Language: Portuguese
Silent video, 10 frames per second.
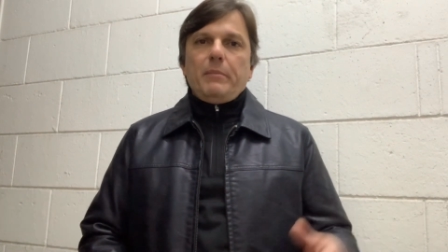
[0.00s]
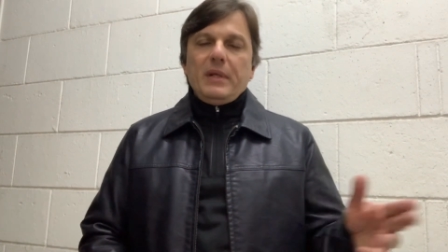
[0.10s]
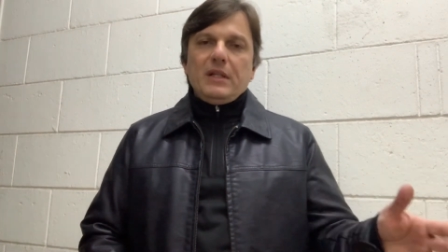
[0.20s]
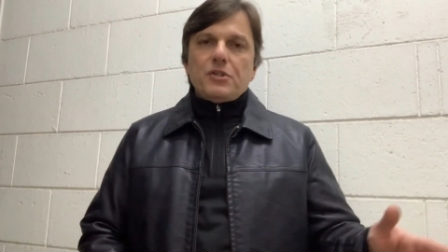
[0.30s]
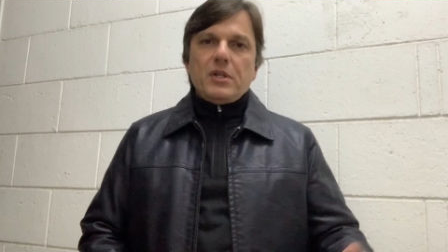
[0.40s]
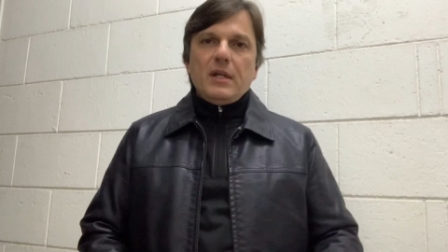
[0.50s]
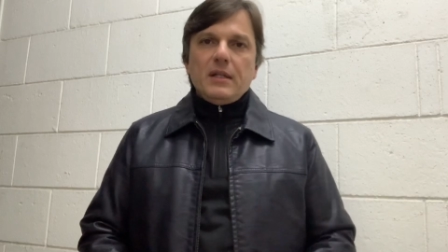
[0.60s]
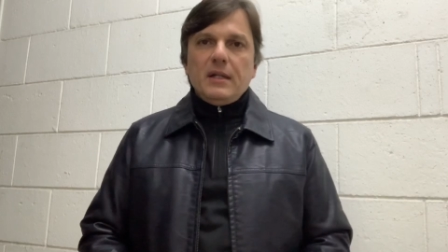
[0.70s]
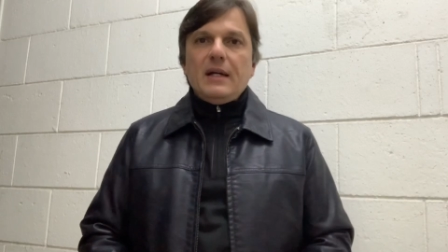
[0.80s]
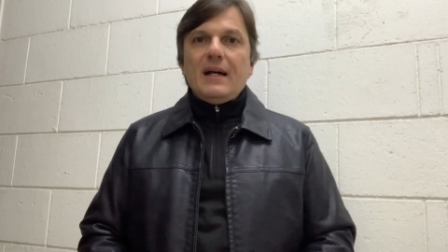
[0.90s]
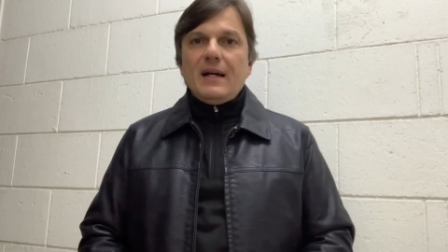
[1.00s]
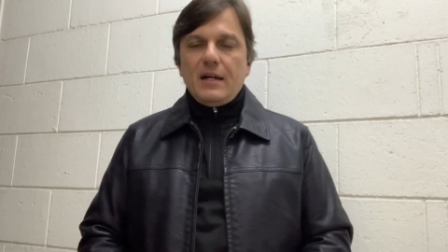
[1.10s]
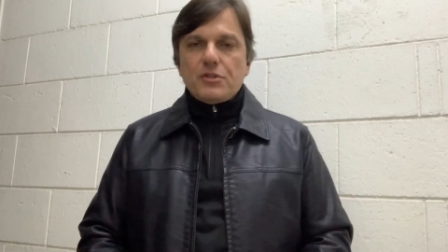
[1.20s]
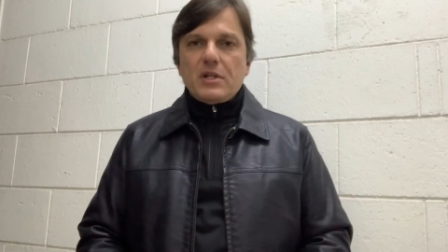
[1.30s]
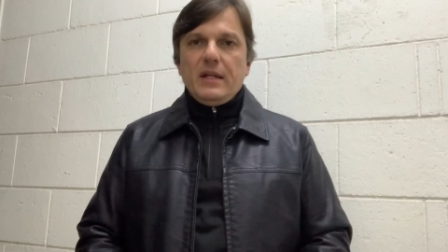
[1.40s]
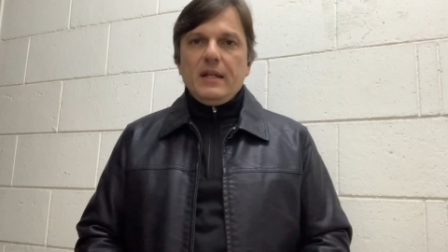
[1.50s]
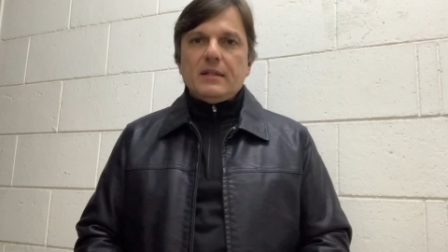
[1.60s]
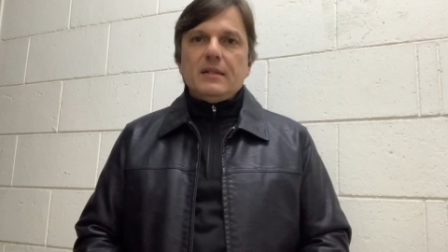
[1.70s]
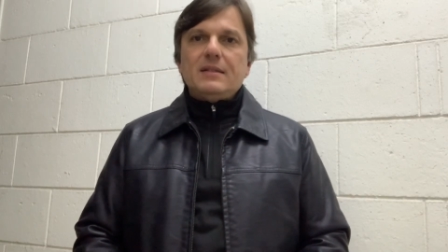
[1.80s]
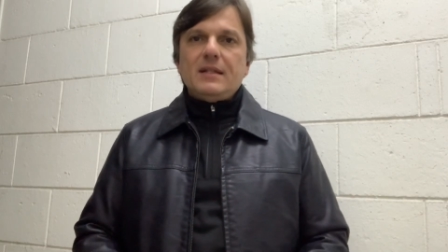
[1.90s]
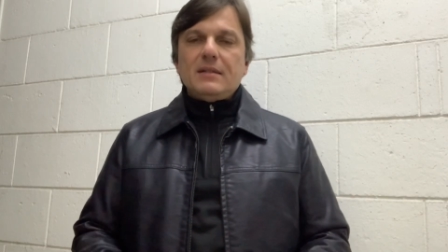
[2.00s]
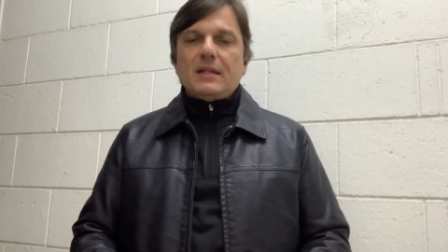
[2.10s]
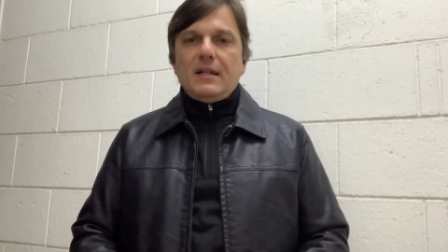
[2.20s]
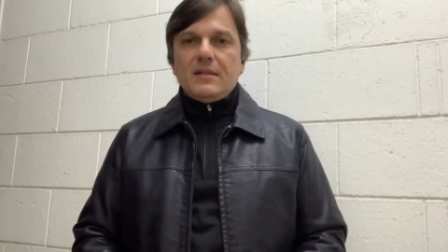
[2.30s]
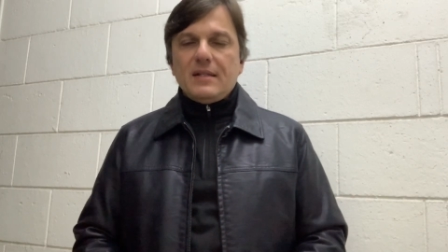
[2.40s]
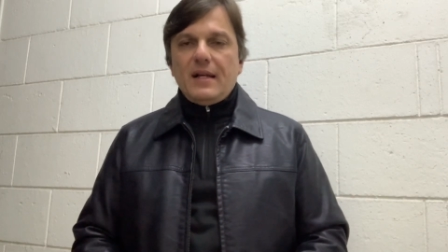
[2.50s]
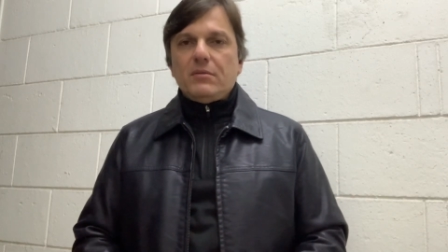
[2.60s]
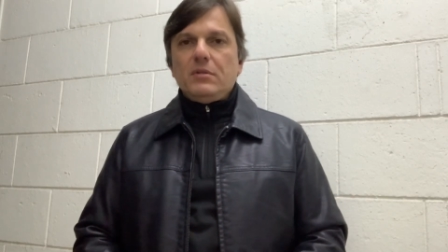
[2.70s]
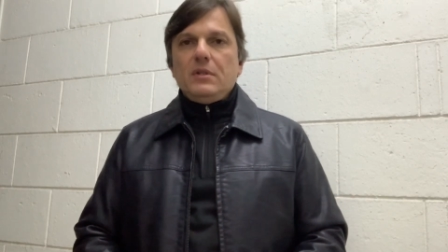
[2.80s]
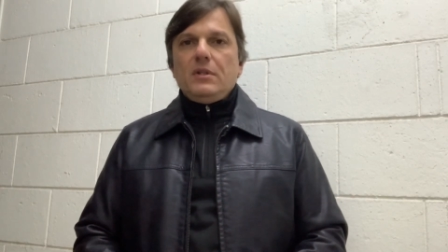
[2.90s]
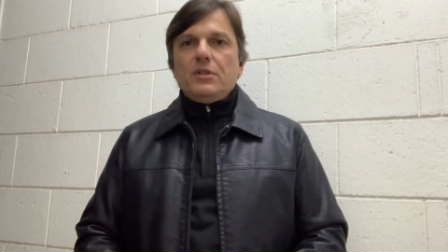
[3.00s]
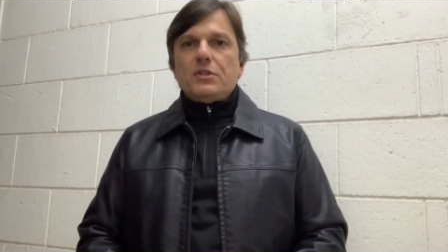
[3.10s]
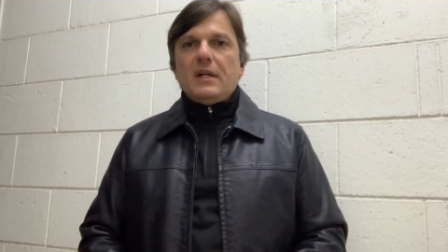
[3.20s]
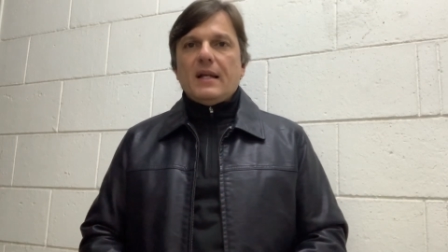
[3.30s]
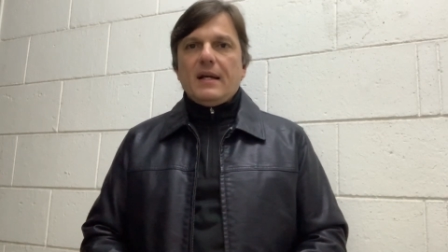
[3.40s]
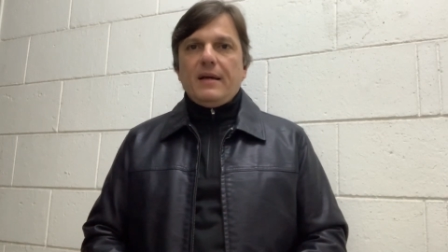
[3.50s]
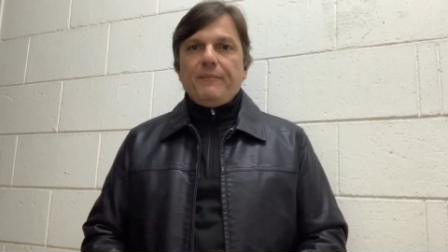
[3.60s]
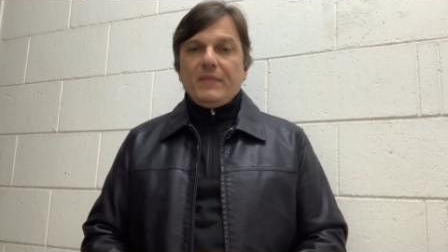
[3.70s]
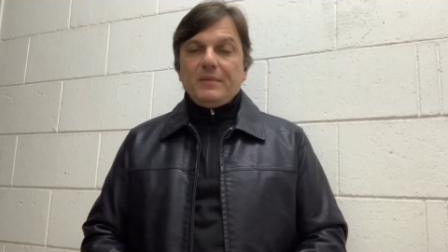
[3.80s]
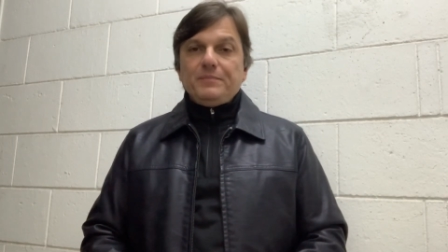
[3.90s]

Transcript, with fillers: pela esquerda Arrascaeta, centralizado estará